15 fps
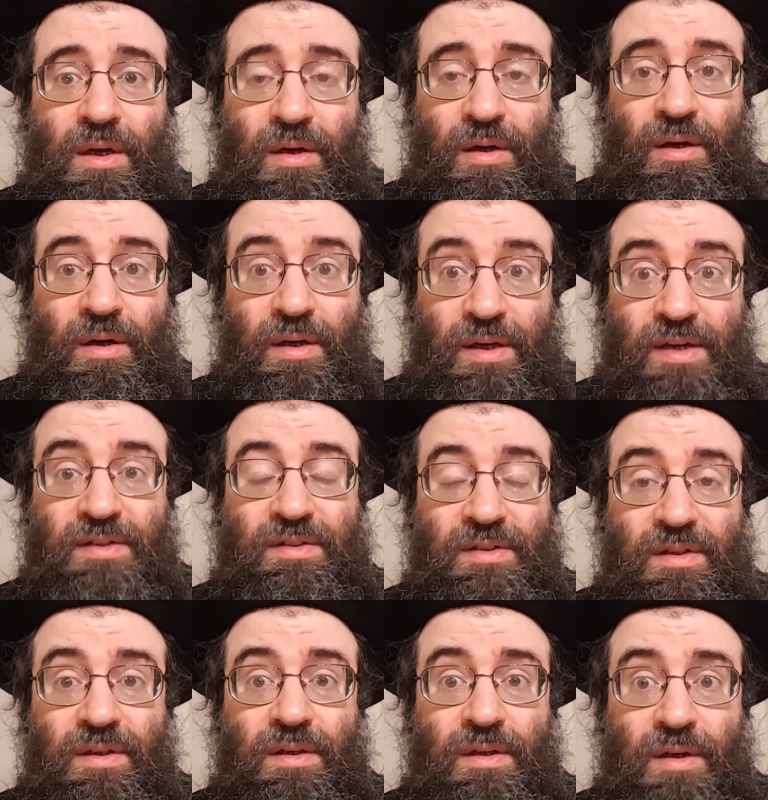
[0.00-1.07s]
э, есть
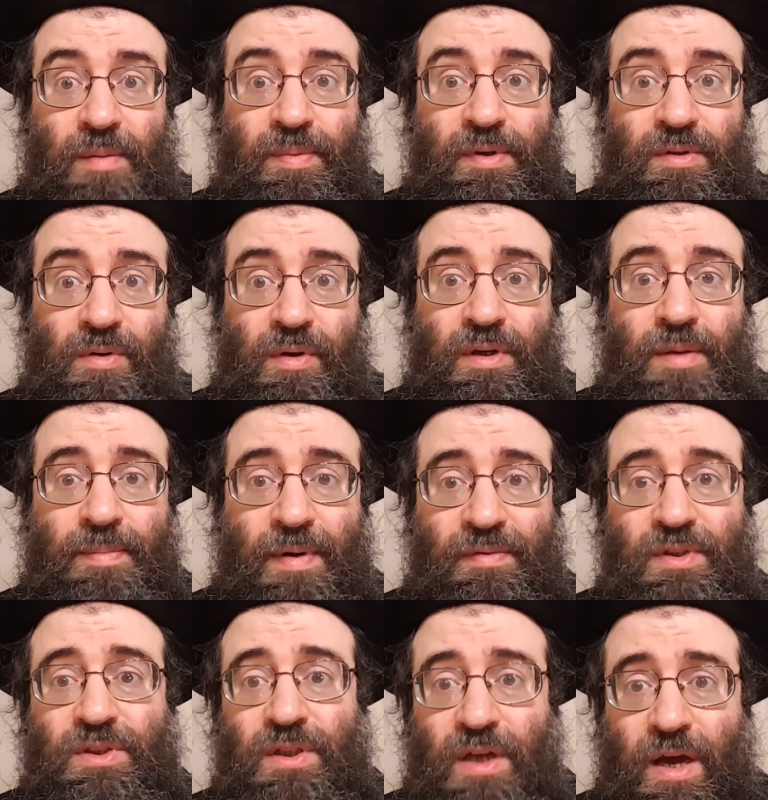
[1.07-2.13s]
определенная
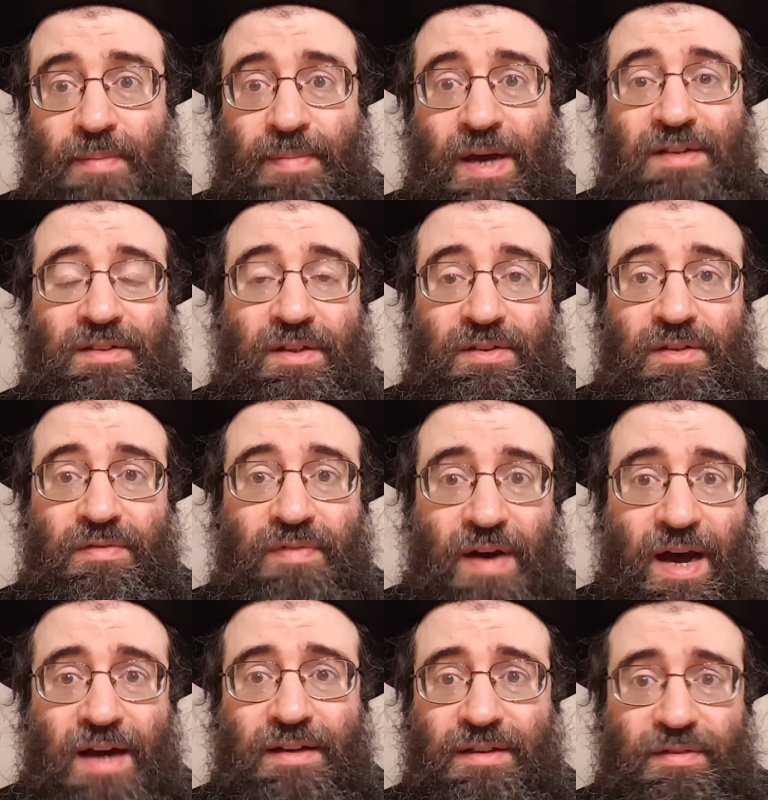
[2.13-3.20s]
повышенная опасность
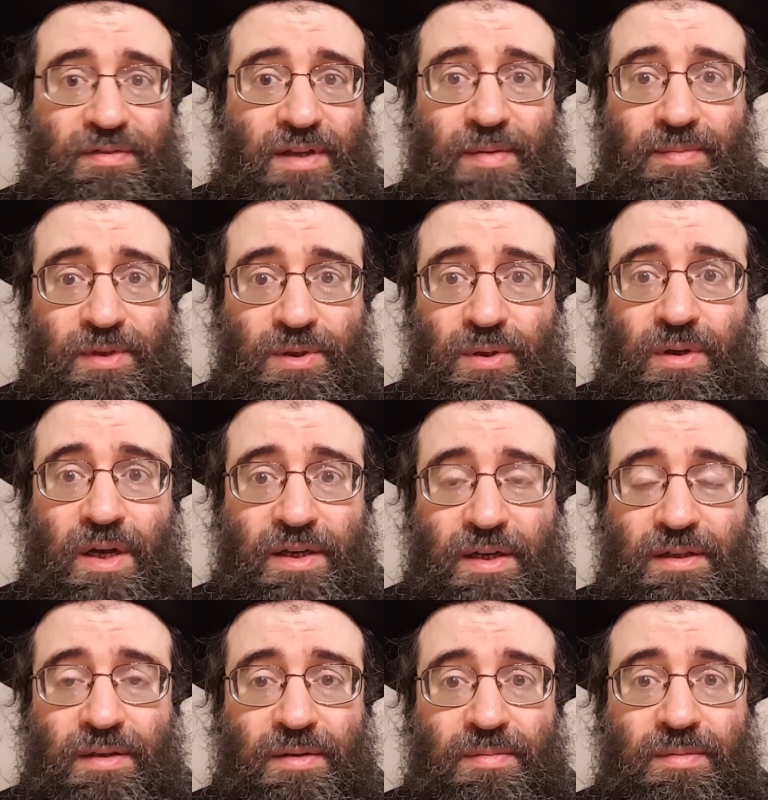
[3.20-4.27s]
инфарктов, там еще
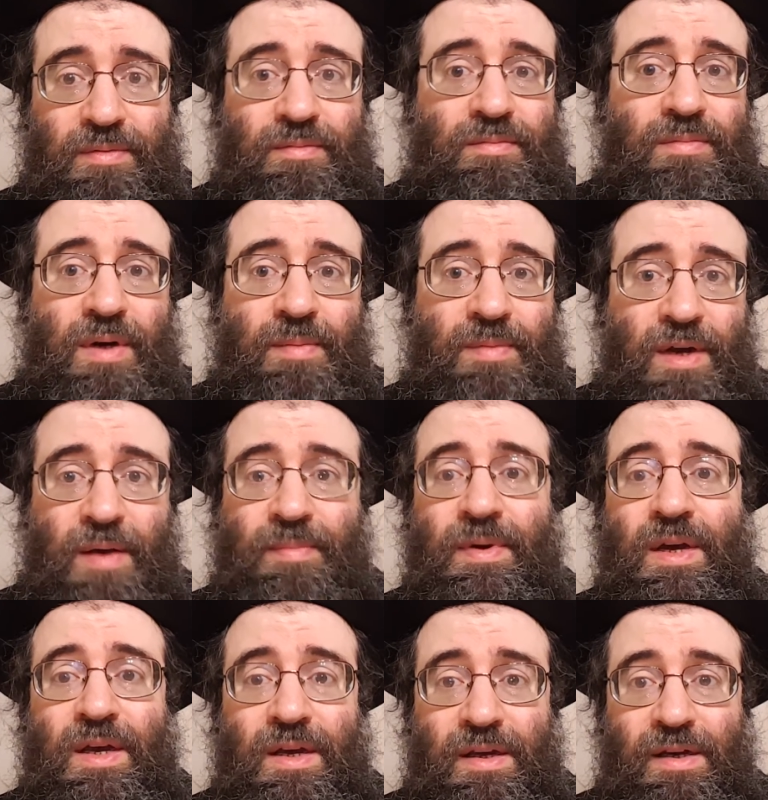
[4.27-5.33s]
каких-то проблем,
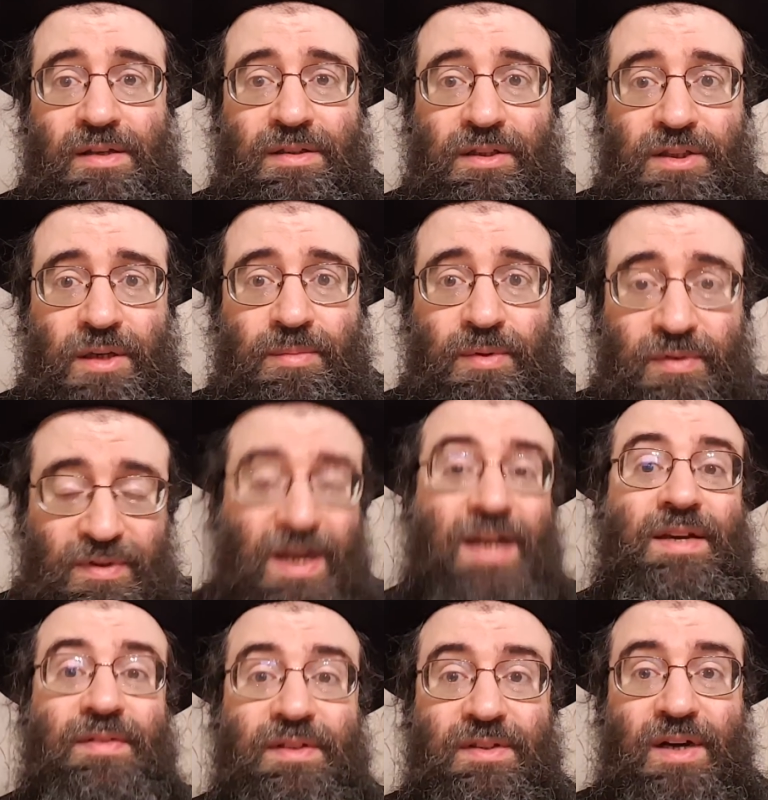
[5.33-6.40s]
если человек будет
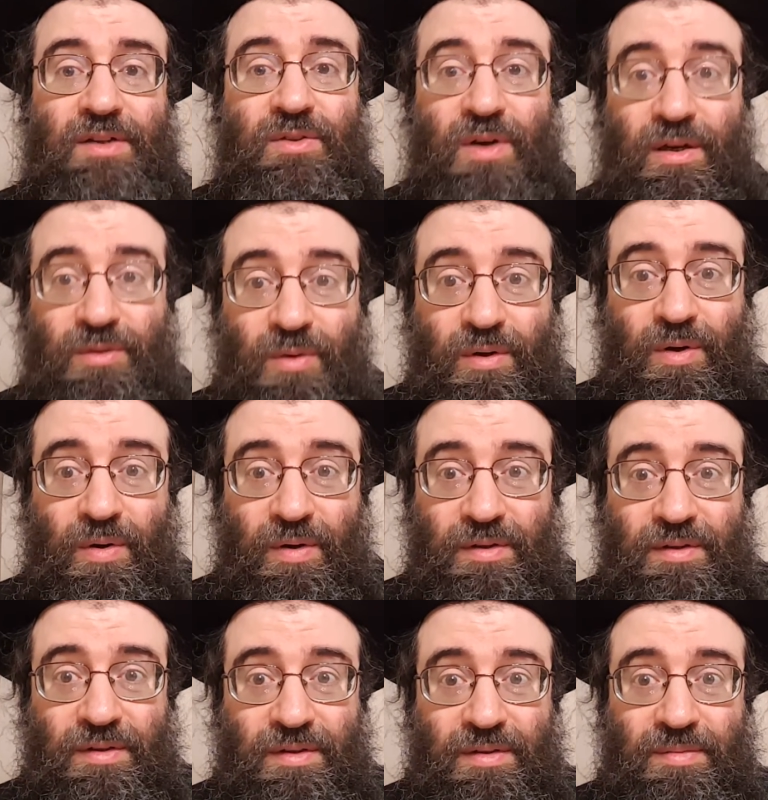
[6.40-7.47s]
скакивать сразу, как только
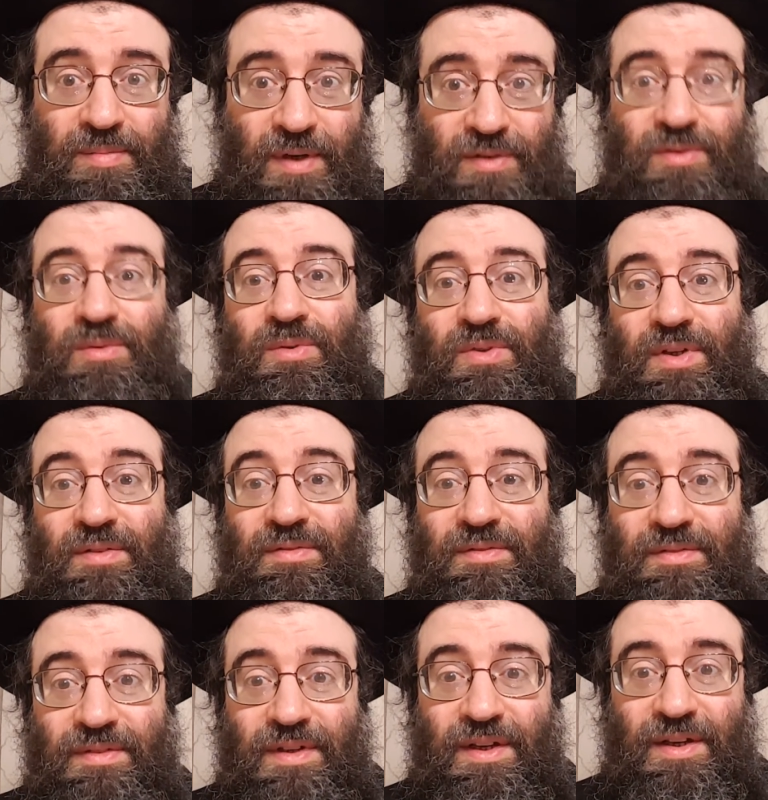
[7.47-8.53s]
он проснулся.
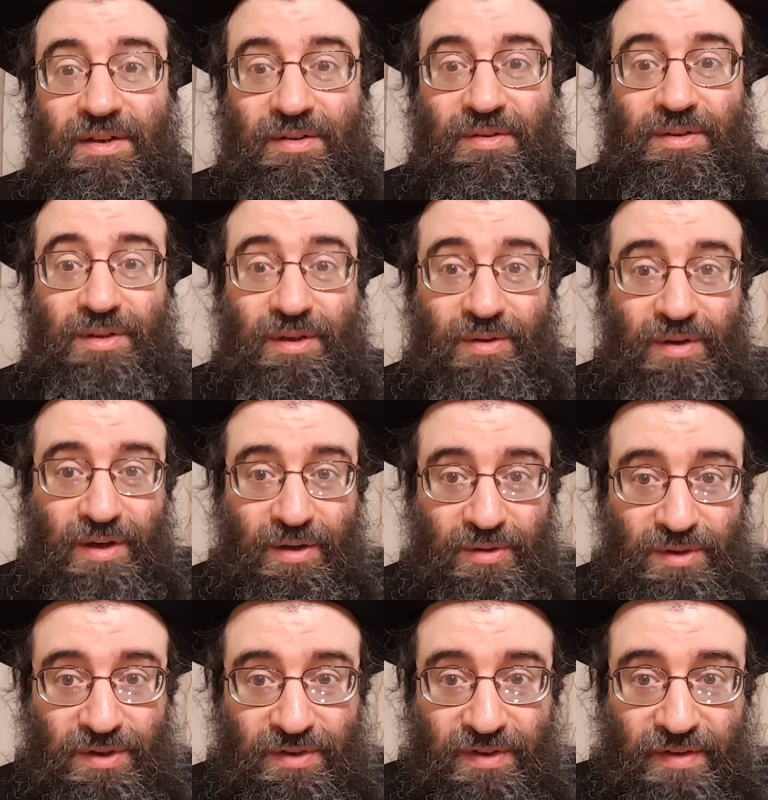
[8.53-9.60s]
Вот такой
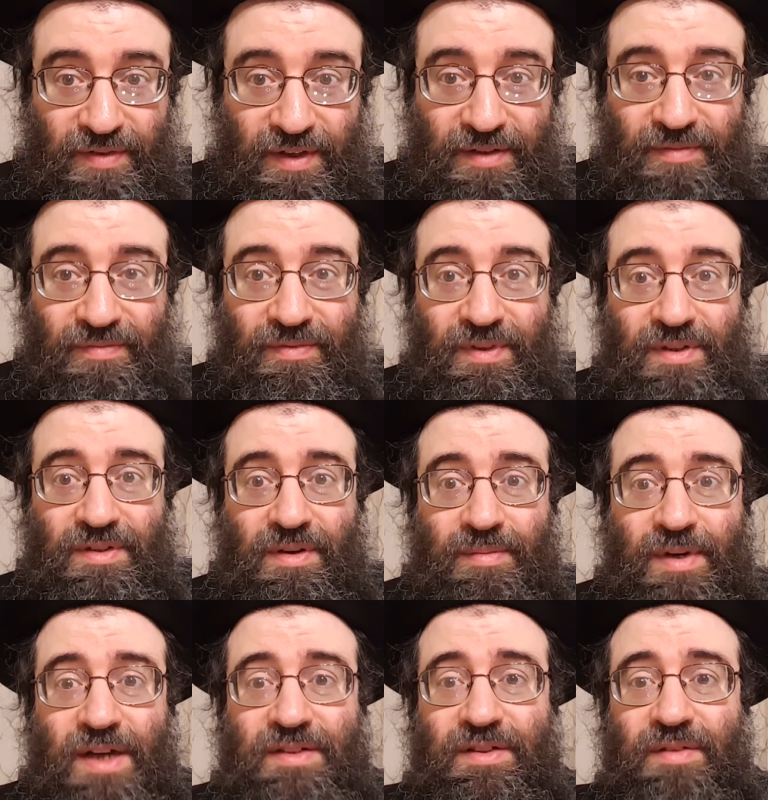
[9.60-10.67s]
хороший совет. Если вам
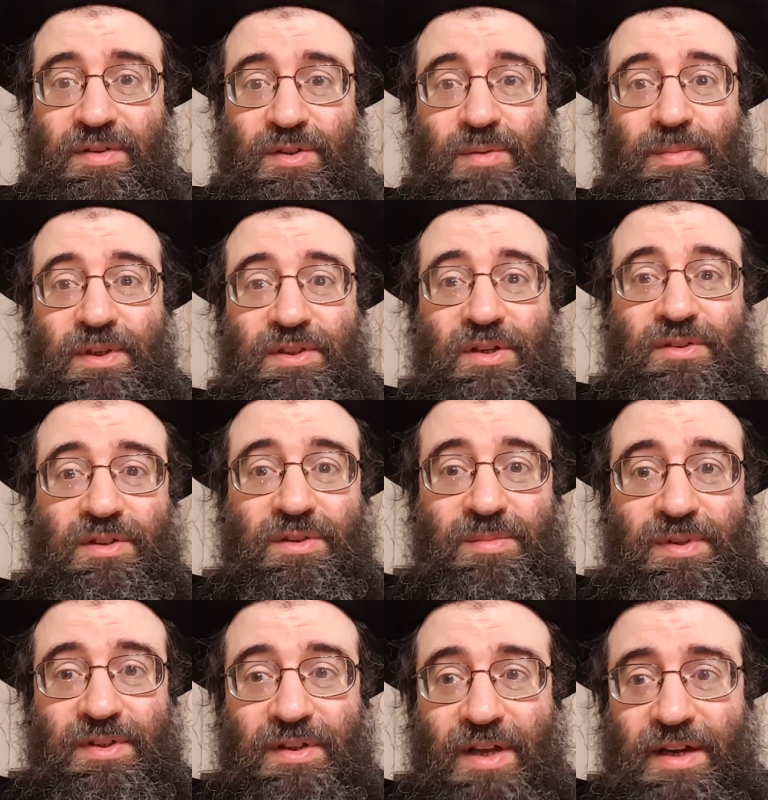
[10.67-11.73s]
нравится это видео, пожалуйста,
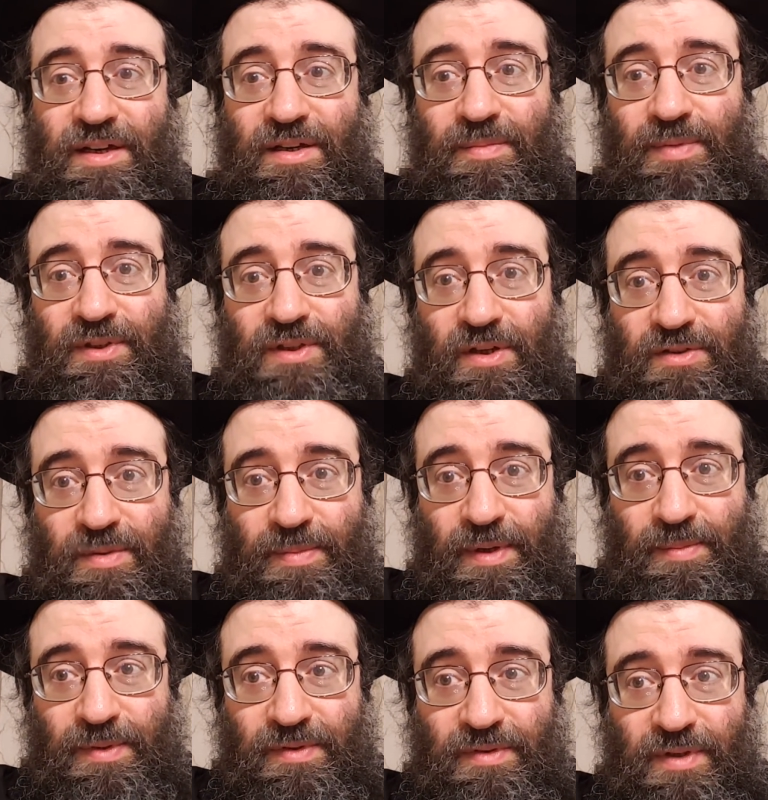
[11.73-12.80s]
жмите лайк и, пожалуйста,
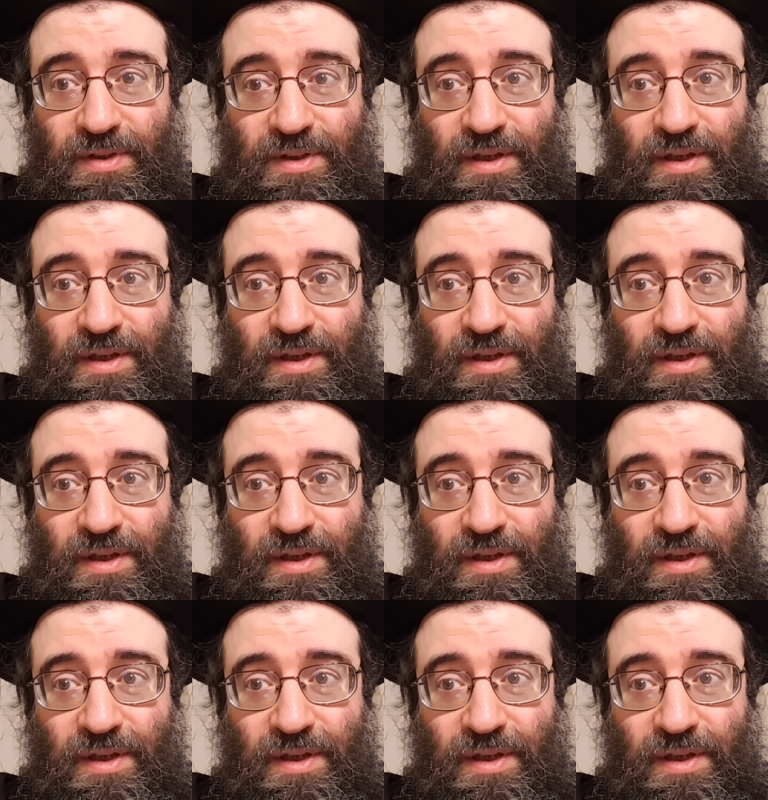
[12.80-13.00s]
подписывайтесь на наш